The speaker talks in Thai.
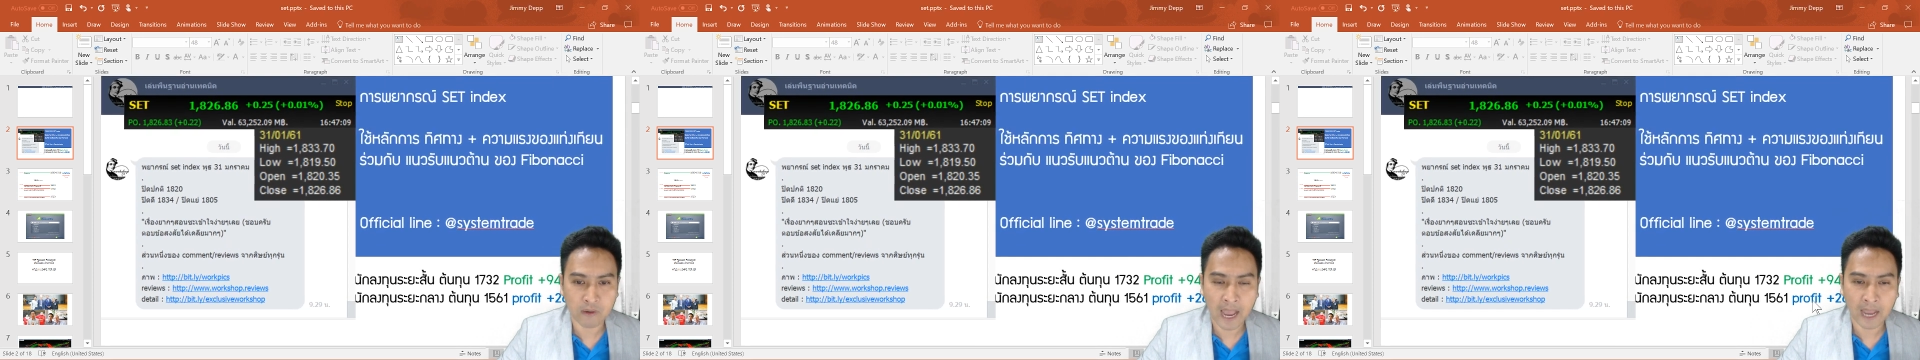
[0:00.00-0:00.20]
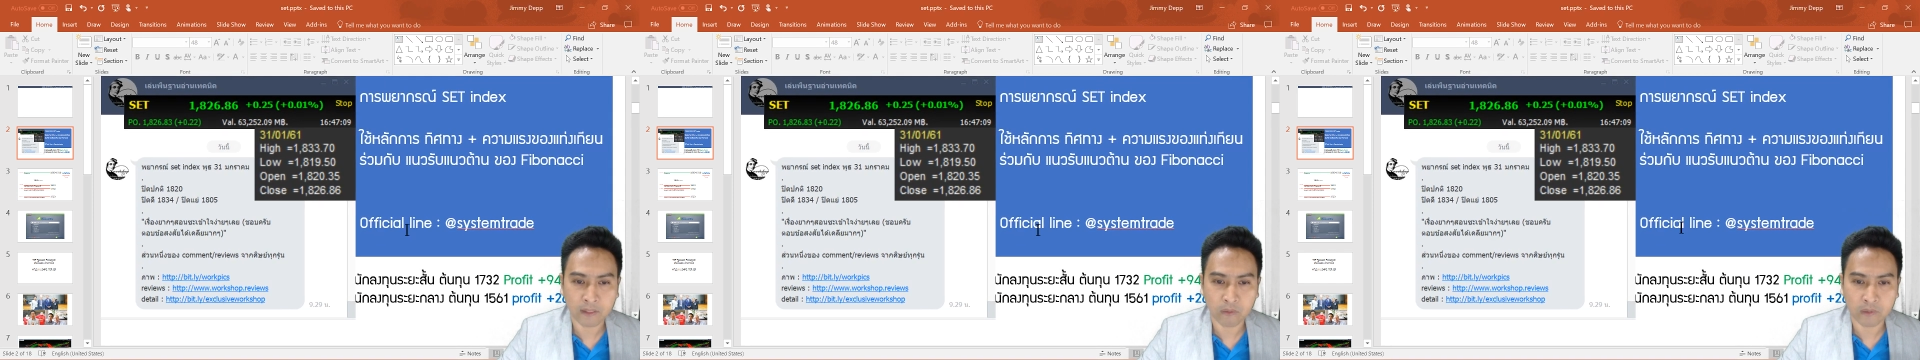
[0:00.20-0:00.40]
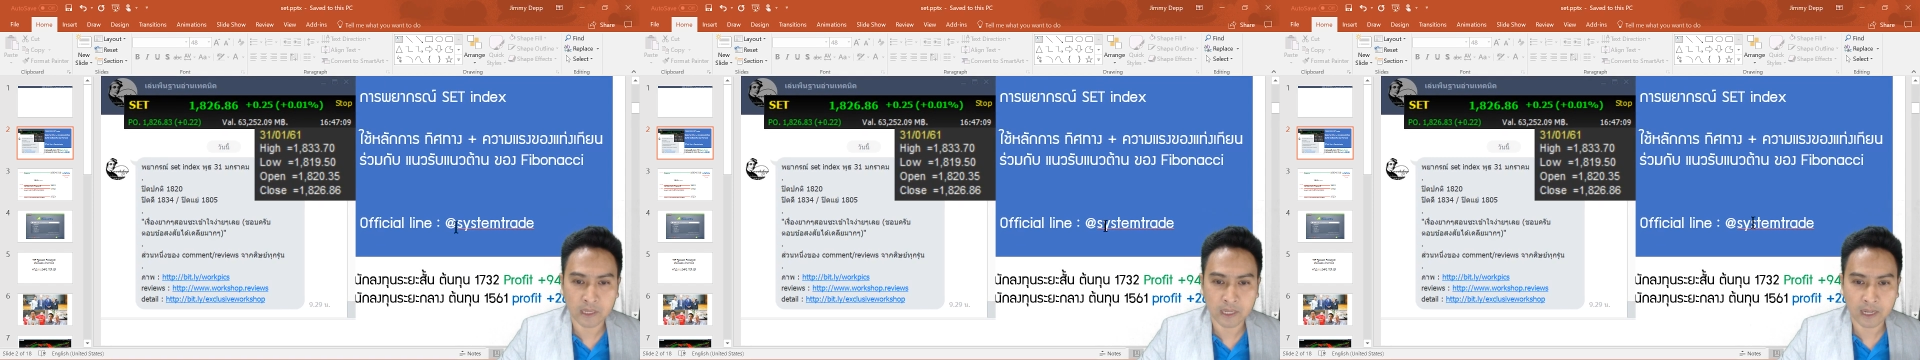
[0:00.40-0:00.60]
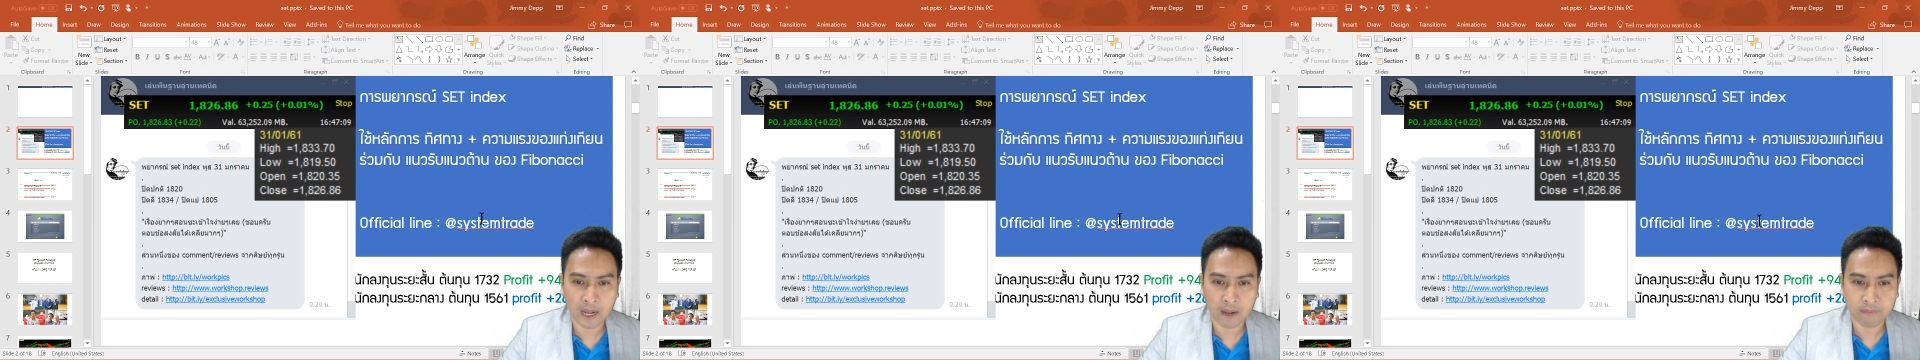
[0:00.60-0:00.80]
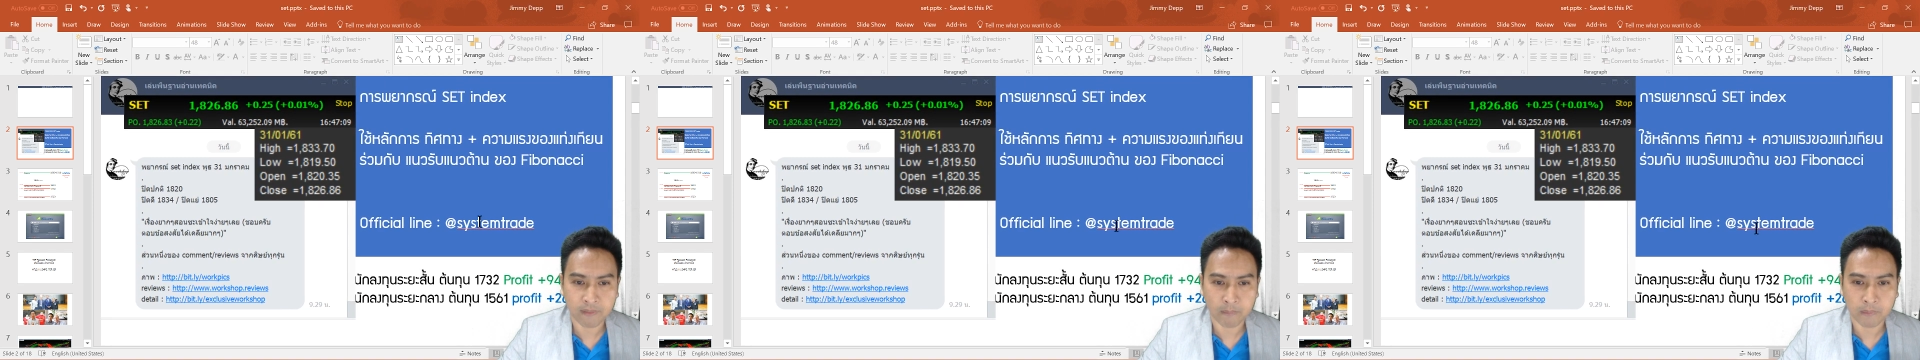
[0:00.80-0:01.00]
Line ตรงนี้นะค
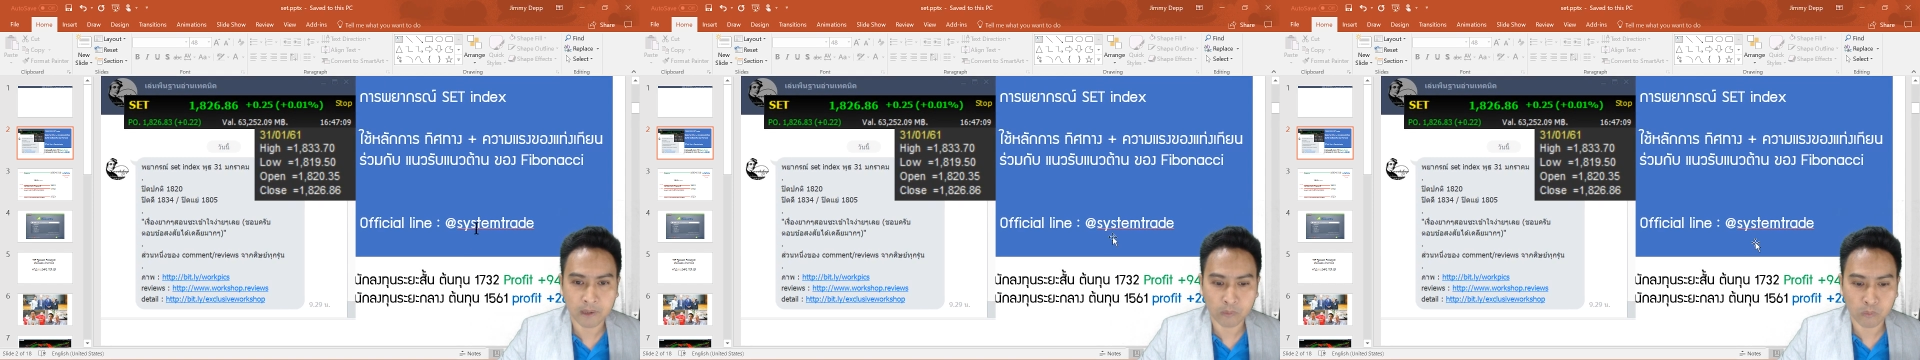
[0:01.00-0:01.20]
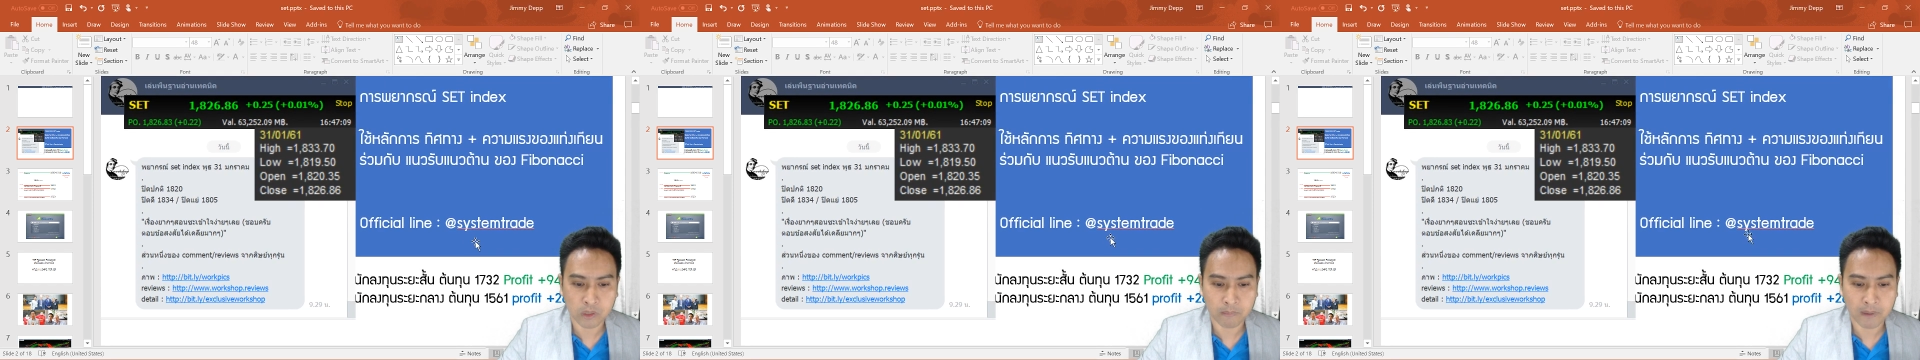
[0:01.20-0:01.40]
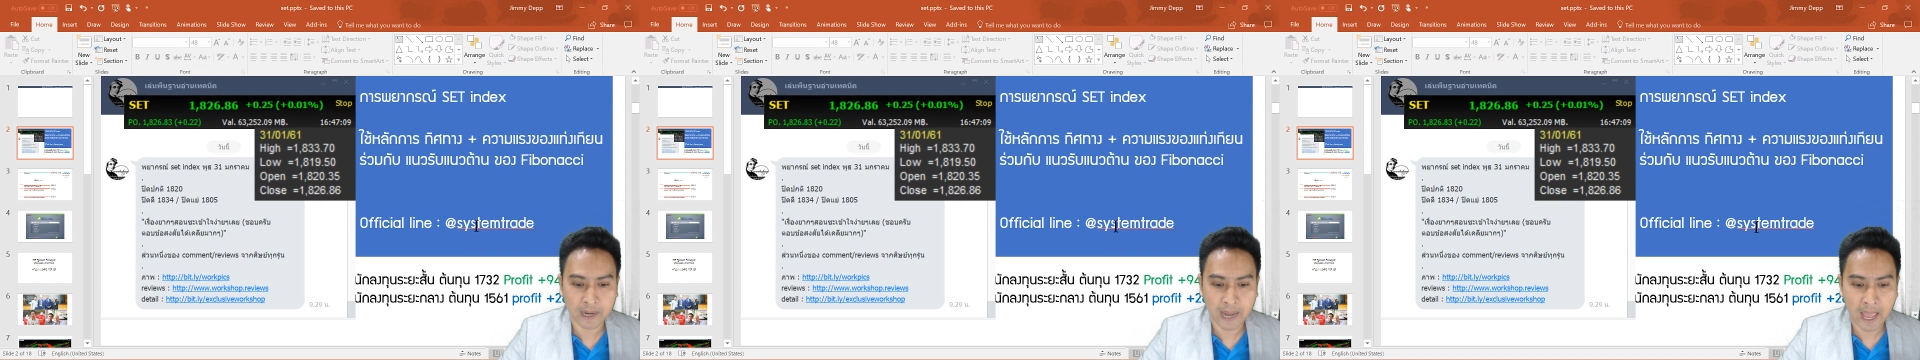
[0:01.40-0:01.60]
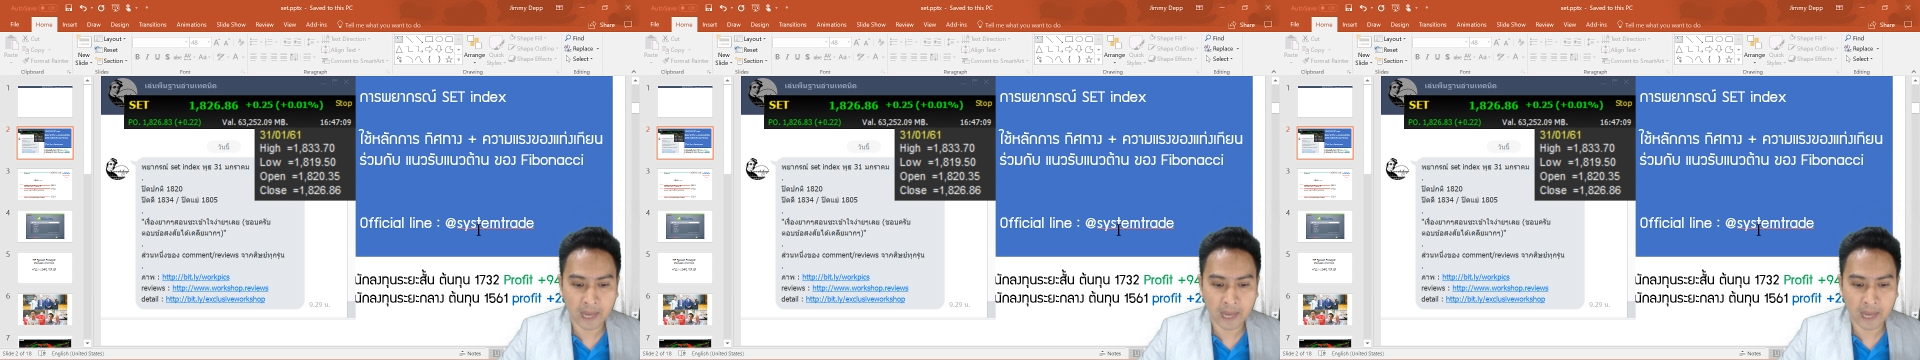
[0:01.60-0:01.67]
รับสำหรับคุณสามารถแอ